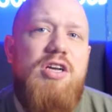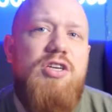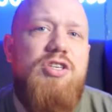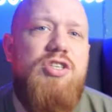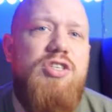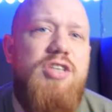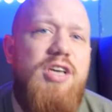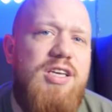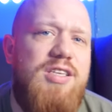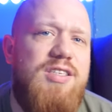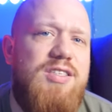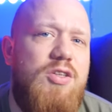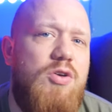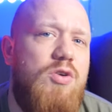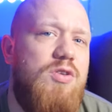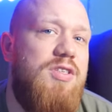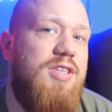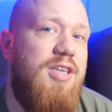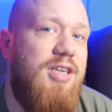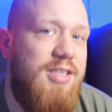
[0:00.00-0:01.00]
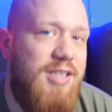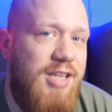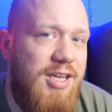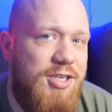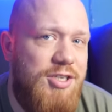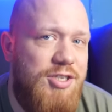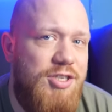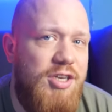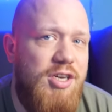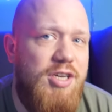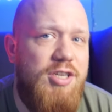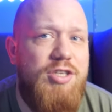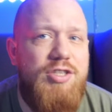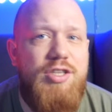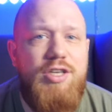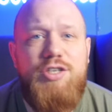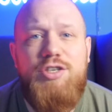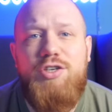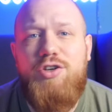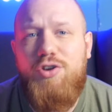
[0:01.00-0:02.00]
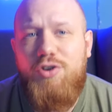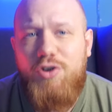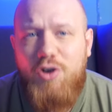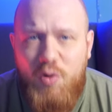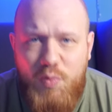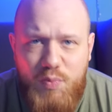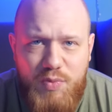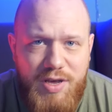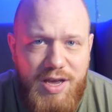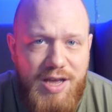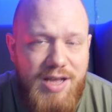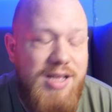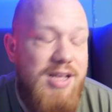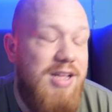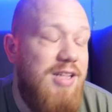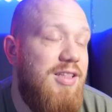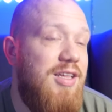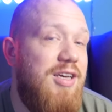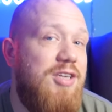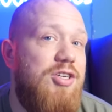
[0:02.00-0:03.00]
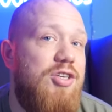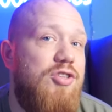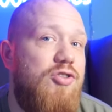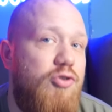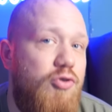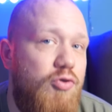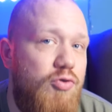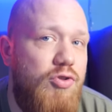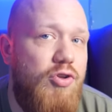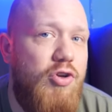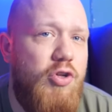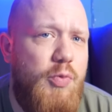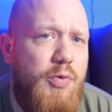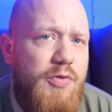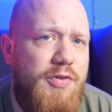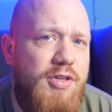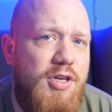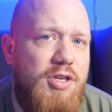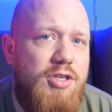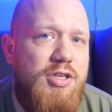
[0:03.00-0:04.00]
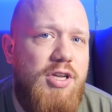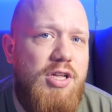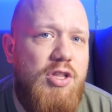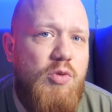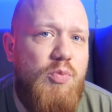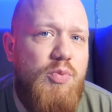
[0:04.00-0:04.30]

Czy jest to serdecznik, czy też knopia. Także trudno odpowiedzieć na to